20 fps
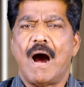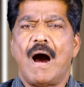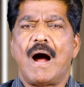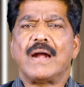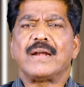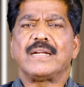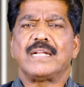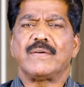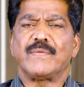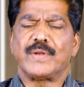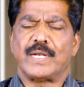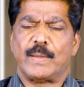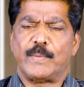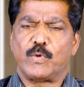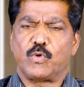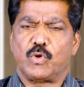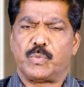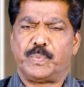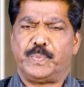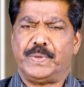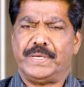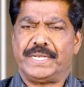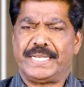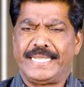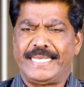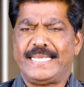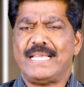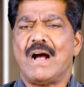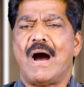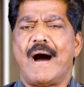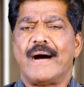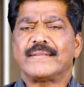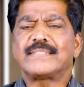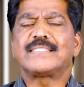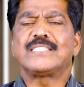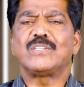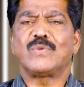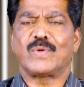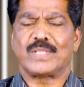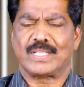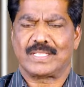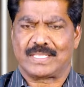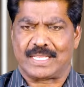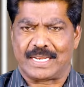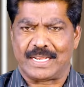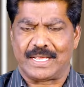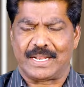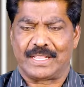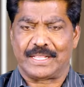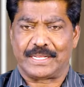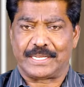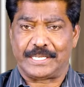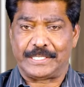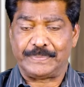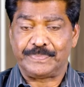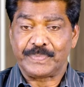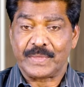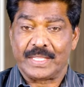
ஆண்டவர் நமக்கு ஒரு பெரிய ஆசீர்வாதம் தருகிறதுக்கு